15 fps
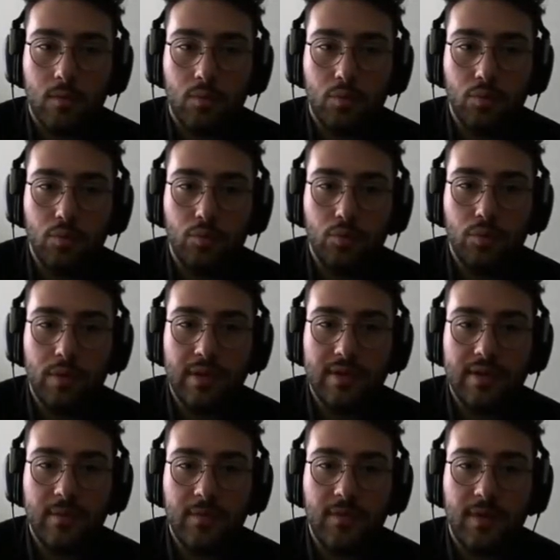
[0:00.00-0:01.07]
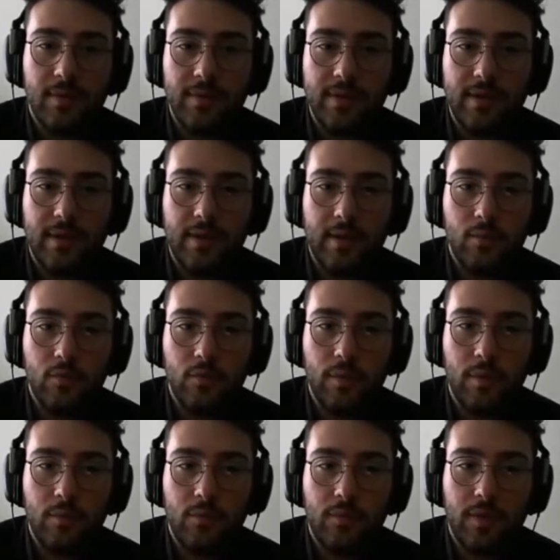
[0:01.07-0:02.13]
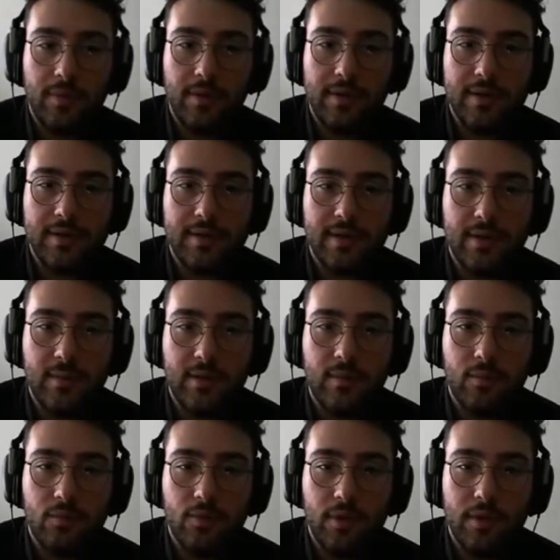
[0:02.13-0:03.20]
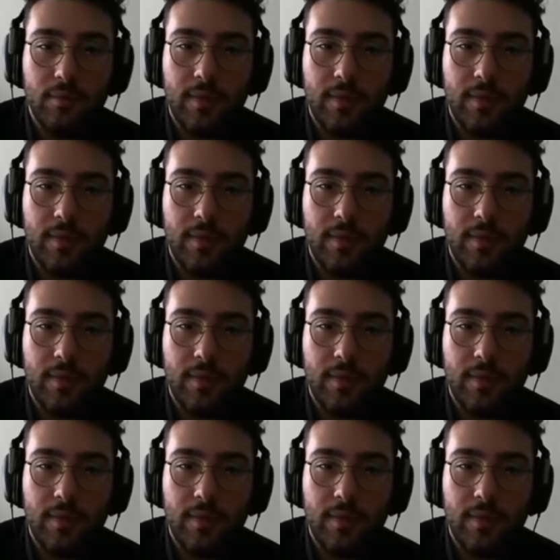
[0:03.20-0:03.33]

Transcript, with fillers: Bu, bu nasıl bir fabrika lan bu? Ben bu fabrikayı sevmedim. Bu ne?